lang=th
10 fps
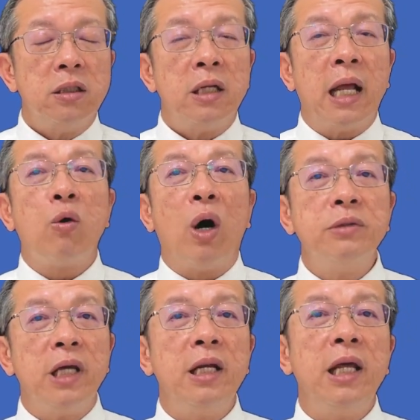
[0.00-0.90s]
หลักความ
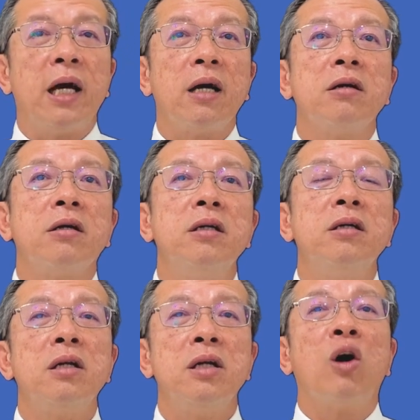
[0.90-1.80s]
จริงเนี่ยก็คือ
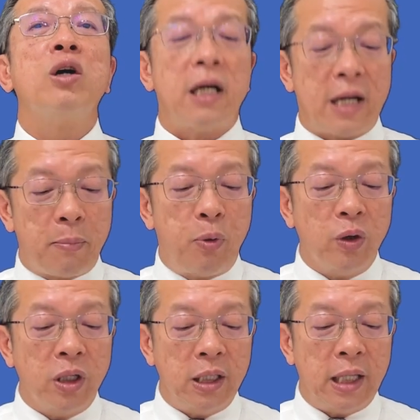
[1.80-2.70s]
เราก็จะรักผู้
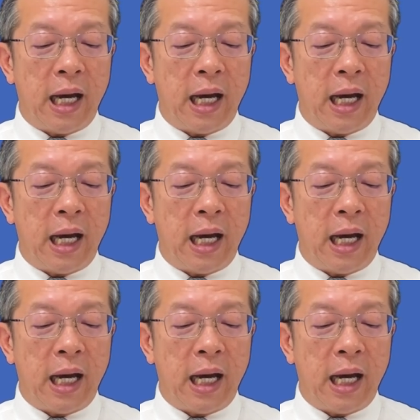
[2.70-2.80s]
อื่น